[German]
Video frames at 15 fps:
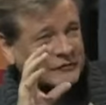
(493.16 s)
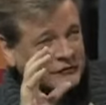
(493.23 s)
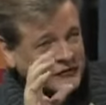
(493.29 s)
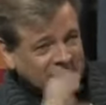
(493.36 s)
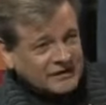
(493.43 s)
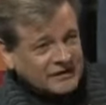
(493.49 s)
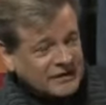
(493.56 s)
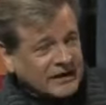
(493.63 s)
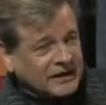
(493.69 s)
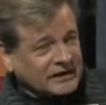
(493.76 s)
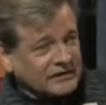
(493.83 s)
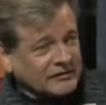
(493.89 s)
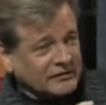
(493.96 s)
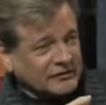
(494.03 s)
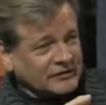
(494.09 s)
seit vielen
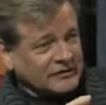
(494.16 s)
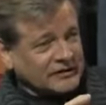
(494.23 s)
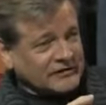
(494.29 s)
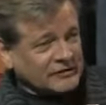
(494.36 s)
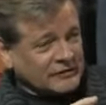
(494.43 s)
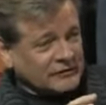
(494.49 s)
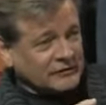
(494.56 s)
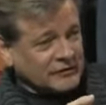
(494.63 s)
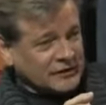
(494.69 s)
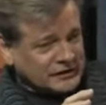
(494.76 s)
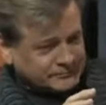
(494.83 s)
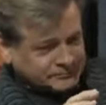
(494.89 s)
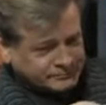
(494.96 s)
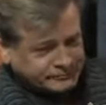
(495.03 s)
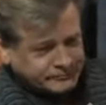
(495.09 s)
Jahren, und das sollten
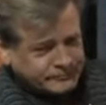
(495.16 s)
wir